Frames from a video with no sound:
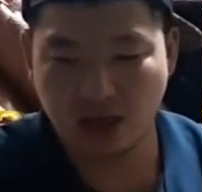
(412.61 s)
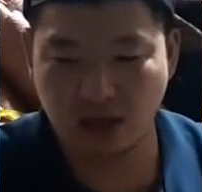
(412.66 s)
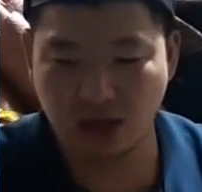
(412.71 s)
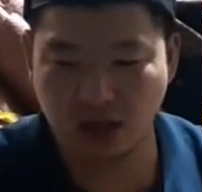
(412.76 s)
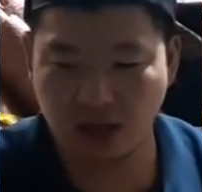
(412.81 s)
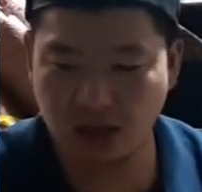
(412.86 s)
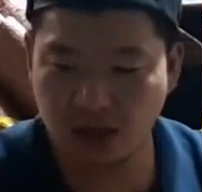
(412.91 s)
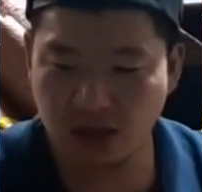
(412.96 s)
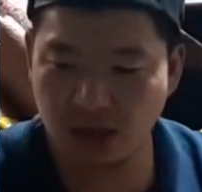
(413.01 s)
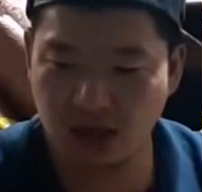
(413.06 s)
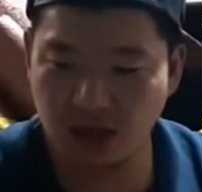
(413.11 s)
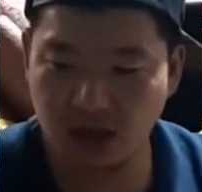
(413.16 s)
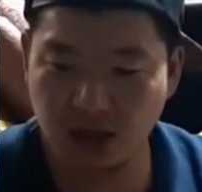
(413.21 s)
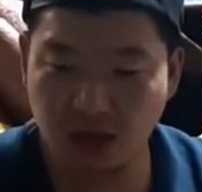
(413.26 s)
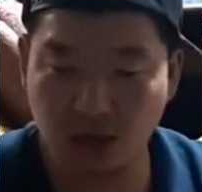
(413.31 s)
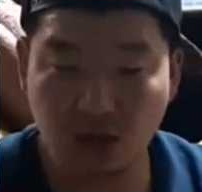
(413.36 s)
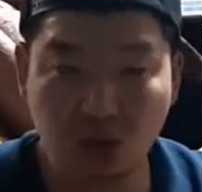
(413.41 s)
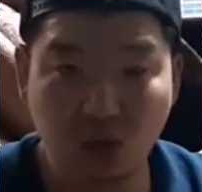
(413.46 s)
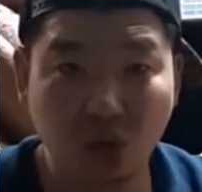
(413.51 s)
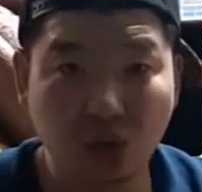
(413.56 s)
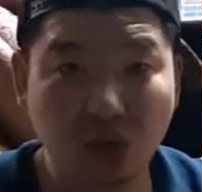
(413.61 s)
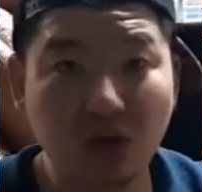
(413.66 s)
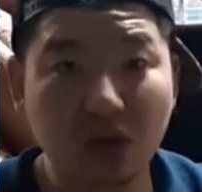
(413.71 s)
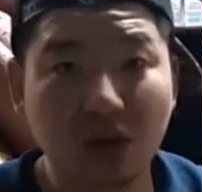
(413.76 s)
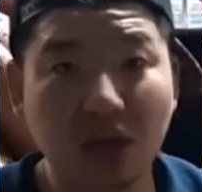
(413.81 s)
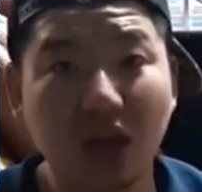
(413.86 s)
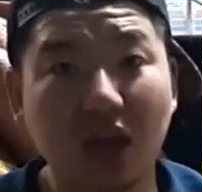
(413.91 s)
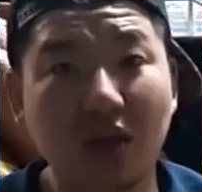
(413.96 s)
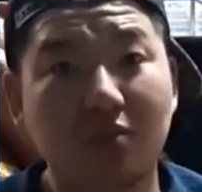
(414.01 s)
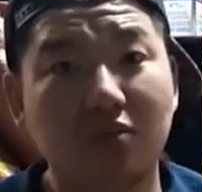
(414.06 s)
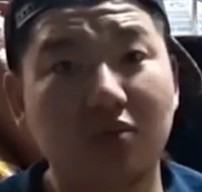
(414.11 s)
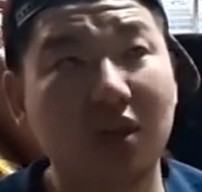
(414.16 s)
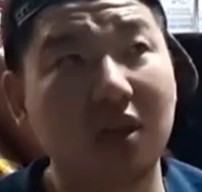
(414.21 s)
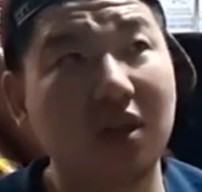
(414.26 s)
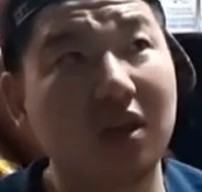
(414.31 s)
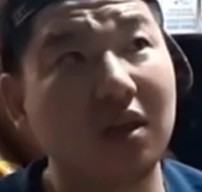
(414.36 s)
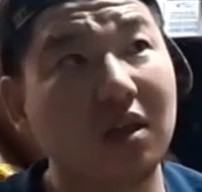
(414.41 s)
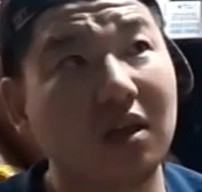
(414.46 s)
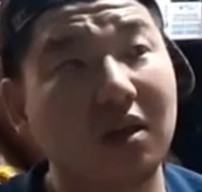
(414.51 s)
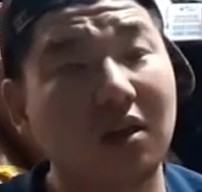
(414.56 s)
이 동력
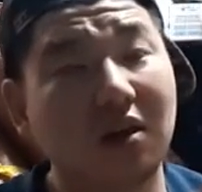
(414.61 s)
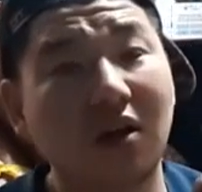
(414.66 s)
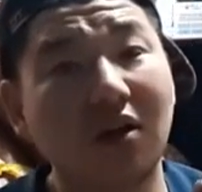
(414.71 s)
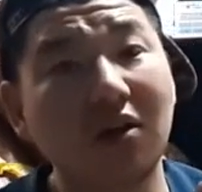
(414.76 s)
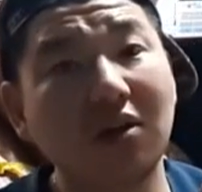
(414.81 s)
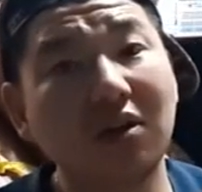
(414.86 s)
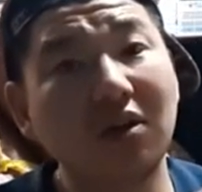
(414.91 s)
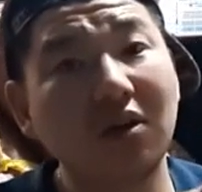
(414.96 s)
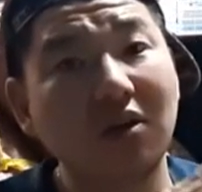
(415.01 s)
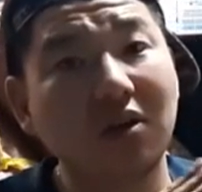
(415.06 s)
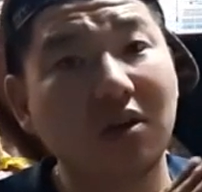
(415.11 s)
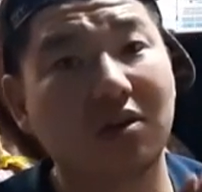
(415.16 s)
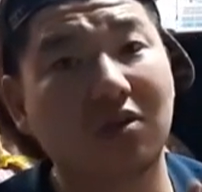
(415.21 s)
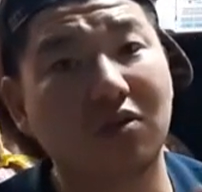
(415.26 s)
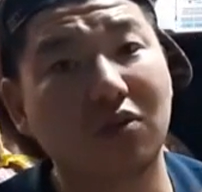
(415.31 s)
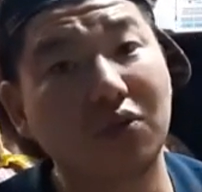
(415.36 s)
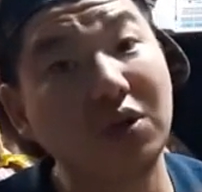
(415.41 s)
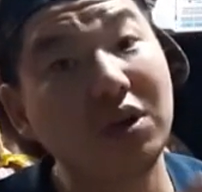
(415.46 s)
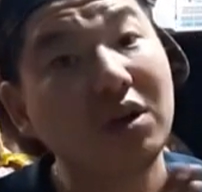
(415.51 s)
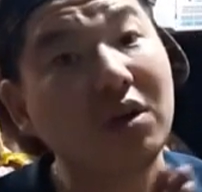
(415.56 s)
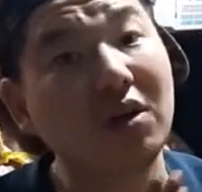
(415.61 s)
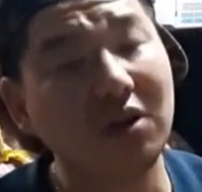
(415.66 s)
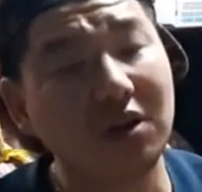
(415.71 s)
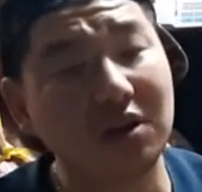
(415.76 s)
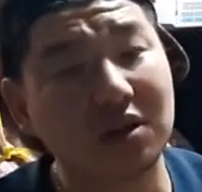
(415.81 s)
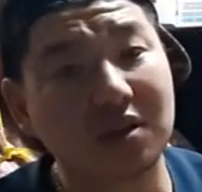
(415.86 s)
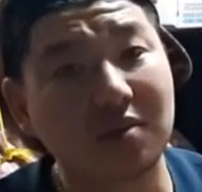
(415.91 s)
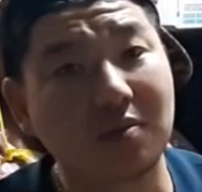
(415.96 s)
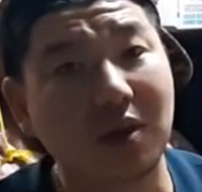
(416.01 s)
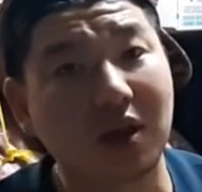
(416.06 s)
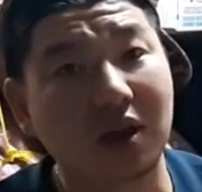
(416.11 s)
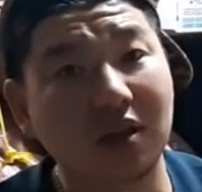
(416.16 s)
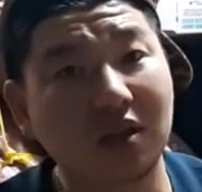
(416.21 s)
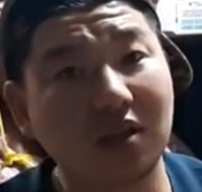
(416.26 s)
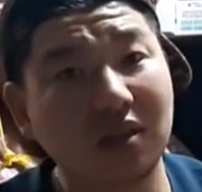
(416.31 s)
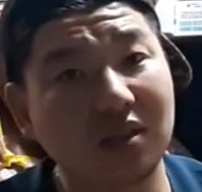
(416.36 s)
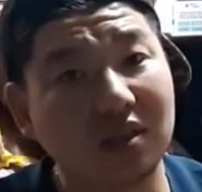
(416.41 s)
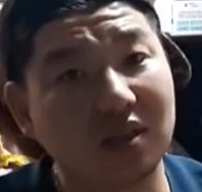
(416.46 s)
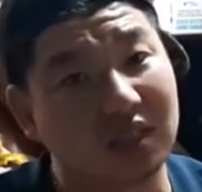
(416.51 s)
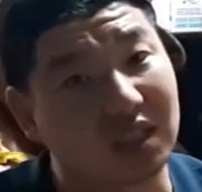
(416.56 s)
케이블이 꺾여 있고 휘어
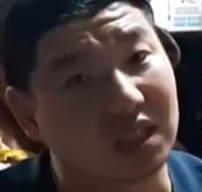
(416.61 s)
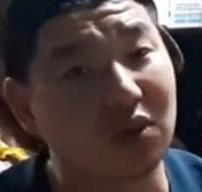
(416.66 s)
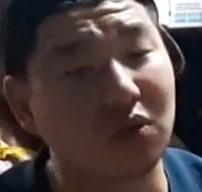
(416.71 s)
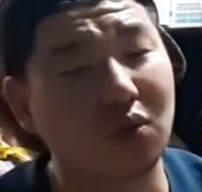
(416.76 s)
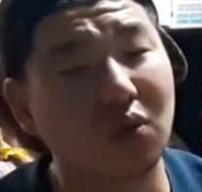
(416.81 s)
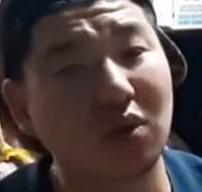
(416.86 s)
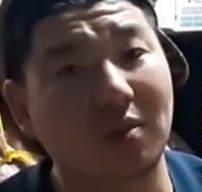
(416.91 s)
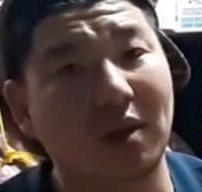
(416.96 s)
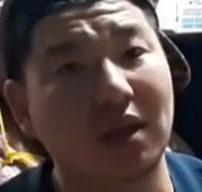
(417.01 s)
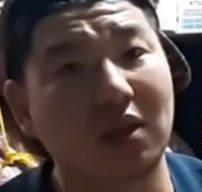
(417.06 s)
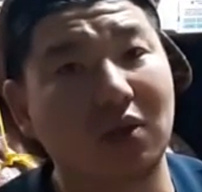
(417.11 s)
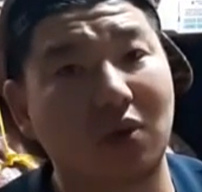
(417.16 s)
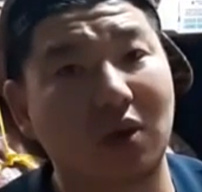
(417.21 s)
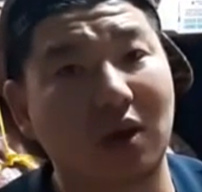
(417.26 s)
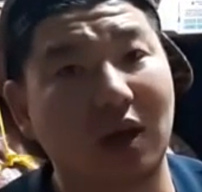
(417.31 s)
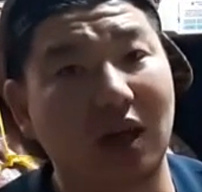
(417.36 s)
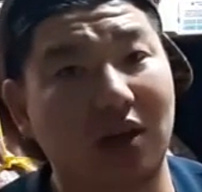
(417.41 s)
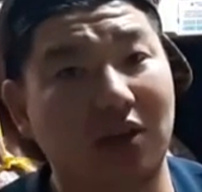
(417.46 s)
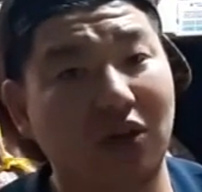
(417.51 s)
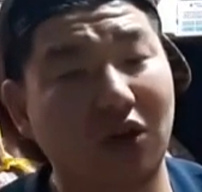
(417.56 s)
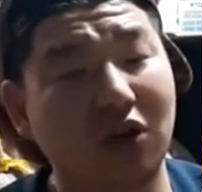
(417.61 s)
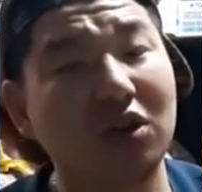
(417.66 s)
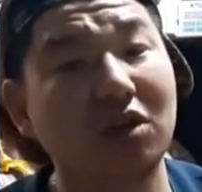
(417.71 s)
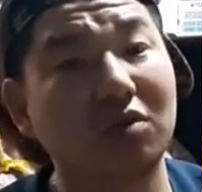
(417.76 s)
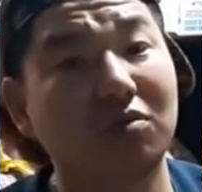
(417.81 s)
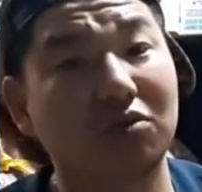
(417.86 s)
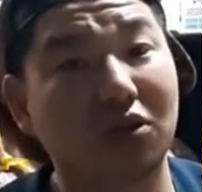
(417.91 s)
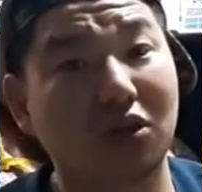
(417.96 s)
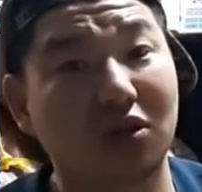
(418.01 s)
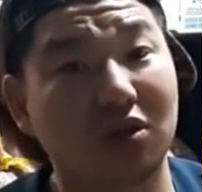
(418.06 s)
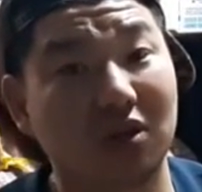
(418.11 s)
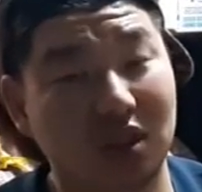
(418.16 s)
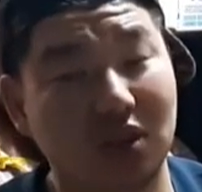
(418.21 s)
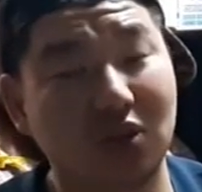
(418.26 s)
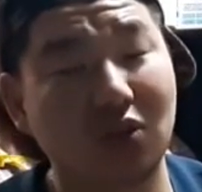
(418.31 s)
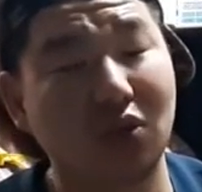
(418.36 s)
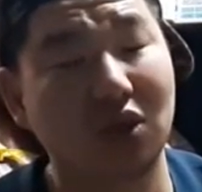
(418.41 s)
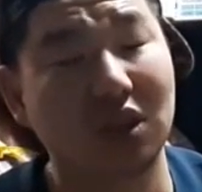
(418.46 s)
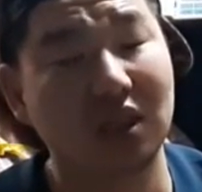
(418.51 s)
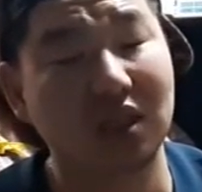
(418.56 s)
있으면은 진동이 많이 올라와요. 여기서부터
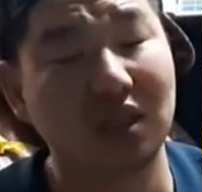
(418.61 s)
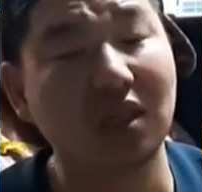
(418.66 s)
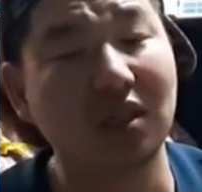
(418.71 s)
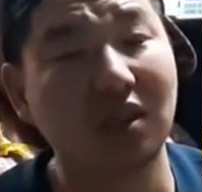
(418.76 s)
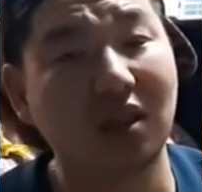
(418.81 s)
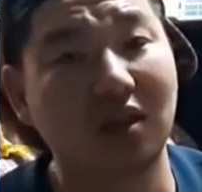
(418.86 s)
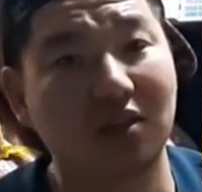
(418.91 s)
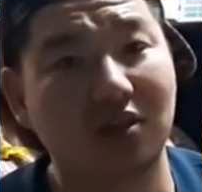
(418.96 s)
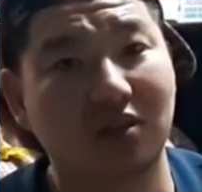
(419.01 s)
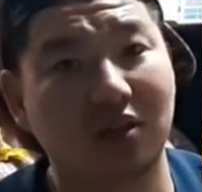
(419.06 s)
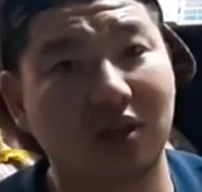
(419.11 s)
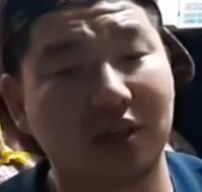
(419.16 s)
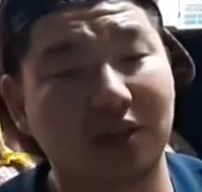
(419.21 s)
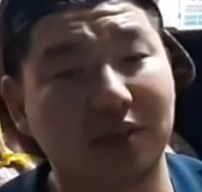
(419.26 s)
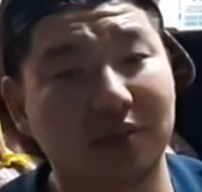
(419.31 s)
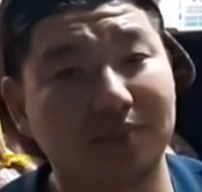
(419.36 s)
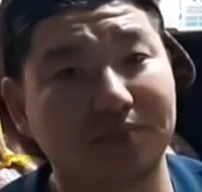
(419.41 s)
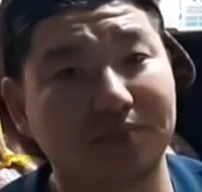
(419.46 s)
진동이 시작되는 거예요.